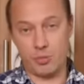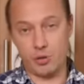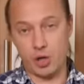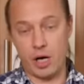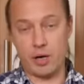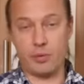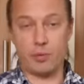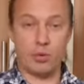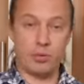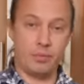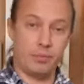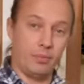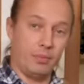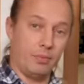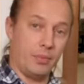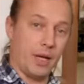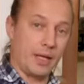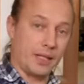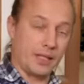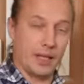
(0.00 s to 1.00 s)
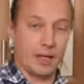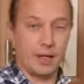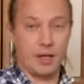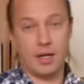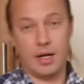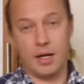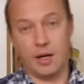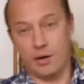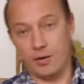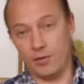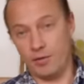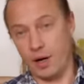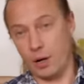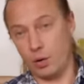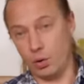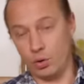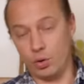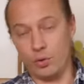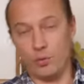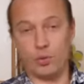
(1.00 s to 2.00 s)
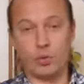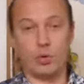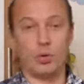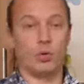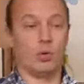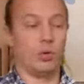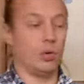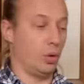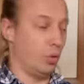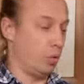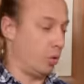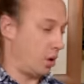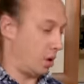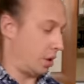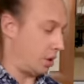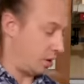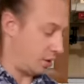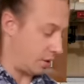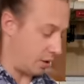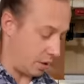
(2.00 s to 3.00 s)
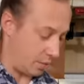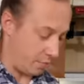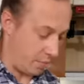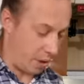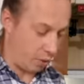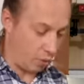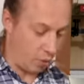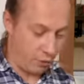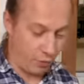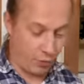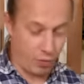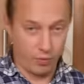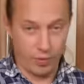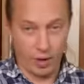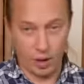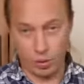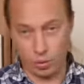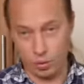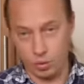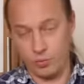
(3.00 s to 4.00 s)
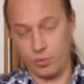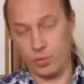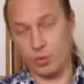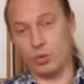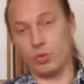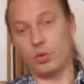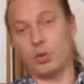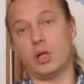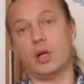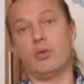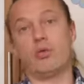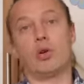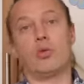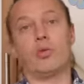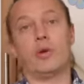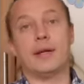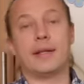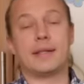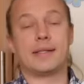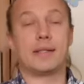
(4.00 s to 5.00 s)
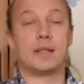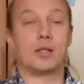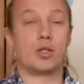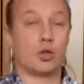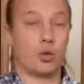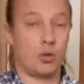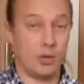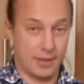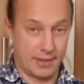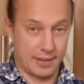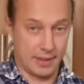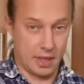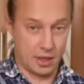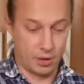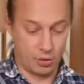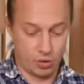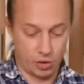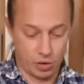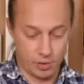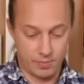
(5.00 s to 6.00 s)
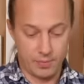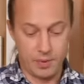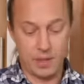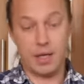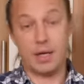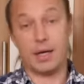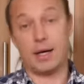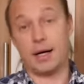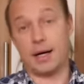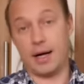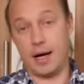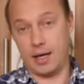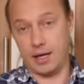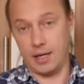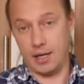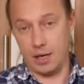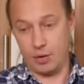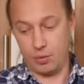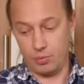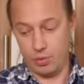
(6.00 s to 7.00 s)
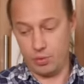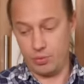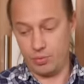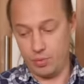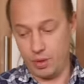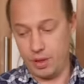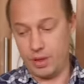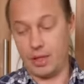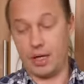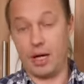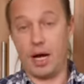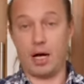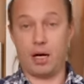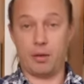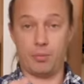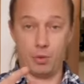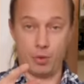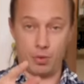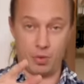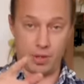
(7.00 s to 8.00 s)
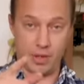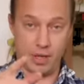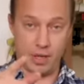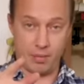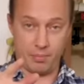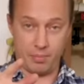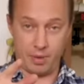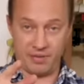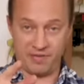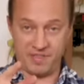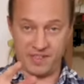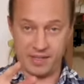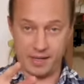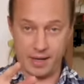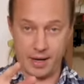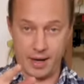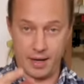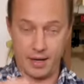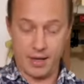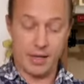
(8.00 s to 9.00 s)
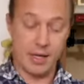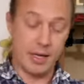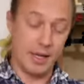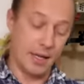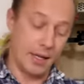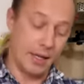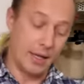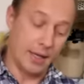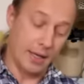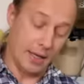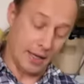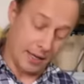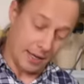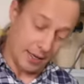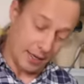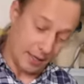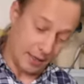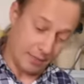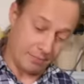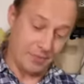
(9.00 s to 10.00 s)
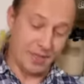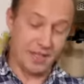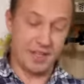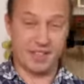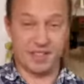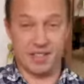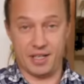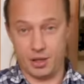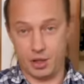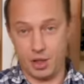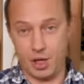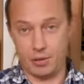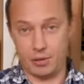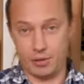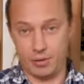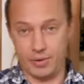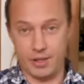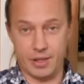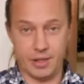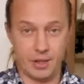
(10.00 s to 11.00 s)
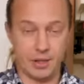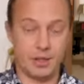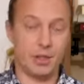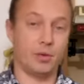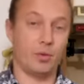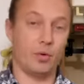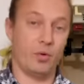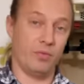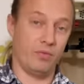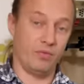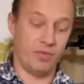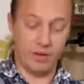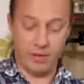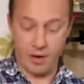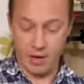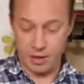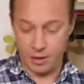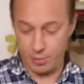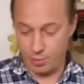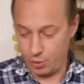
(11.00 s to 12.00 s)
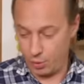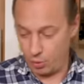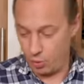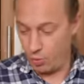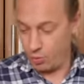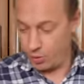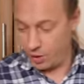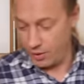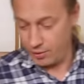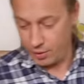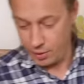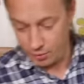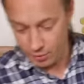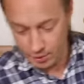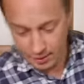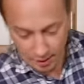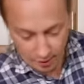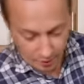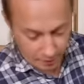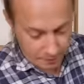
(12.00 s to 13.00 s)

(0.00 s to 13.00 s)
обжариваю, мясо в холодную воду, лук, э, морковку в холодную воду, лавровый лист, соль сразу же. Как я люблю и как многие профессора не разрешают этого делать. Ну, вы варите по-другому, я варю вот так.